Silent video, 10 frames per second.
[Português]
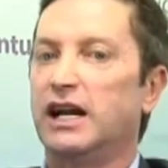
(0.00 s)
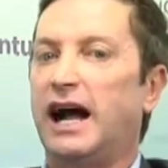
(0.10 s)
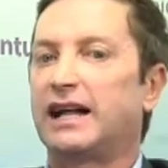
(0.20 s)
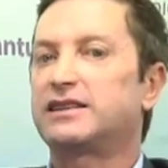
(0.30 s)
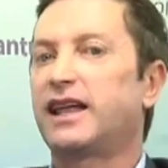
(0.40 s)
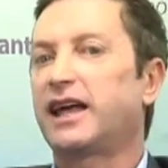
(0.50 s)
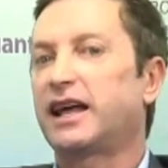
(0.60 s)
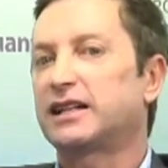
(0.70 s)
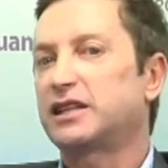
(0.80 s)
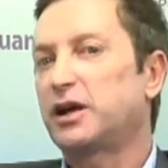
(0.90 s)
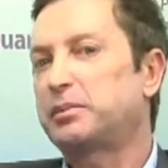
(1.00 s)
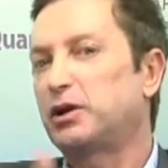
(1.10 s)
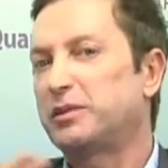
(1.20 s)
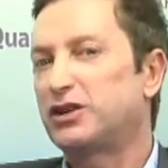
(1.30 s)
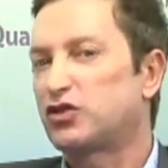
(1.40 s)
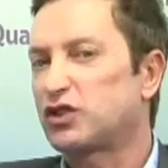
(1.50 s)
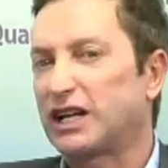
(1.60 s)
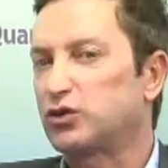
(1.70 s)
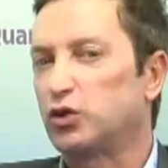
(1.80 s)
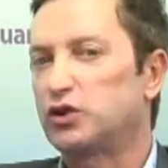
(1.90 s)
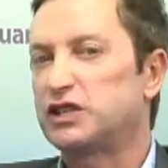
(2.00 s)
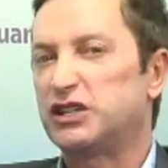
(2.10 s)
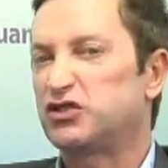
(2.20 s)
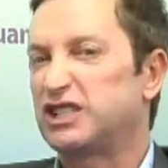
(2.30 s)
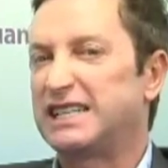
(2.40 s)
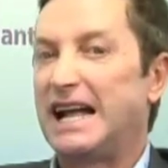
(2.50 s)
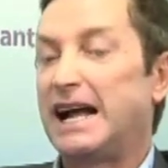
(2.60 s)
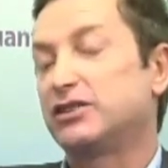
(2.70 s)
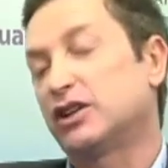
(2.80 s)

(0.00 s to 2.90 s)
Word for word: até, até pelo menos os 14 anos de idade,